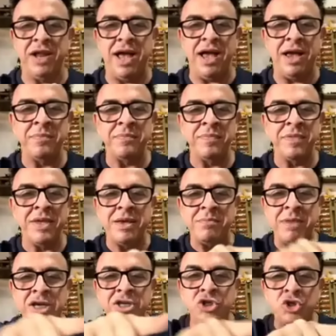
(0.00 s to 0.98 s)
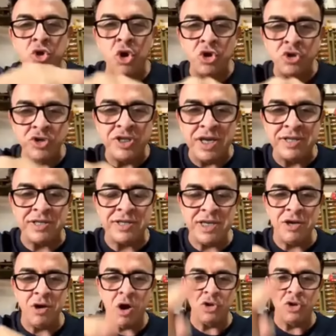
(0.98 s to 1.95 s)
lá, mas todos
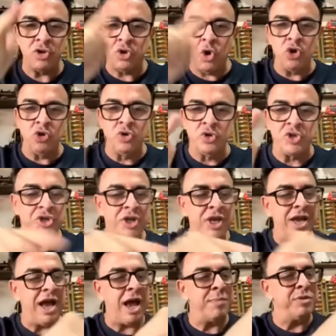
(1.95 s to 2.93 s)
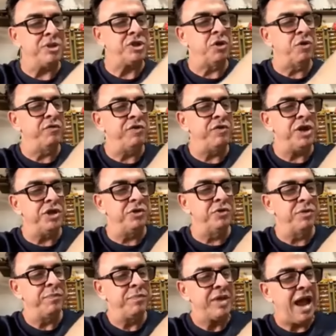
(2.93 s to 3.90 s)
assim, ó, todos
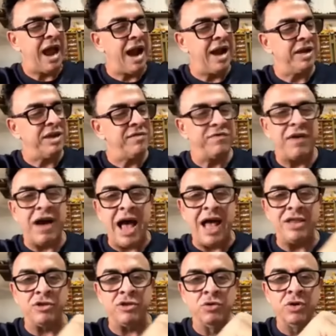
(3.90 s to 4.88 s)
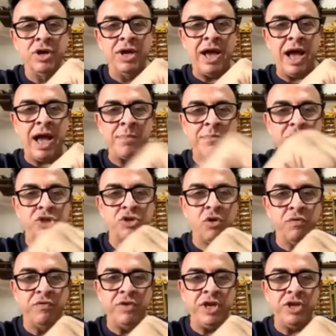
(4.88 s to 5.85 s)
absolvido, arquivado,
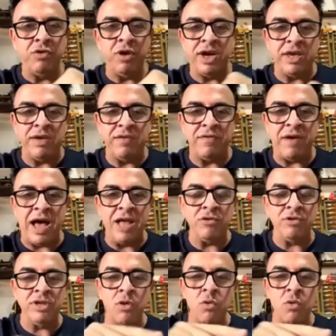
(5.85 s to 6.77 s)
absolvido, arquivado.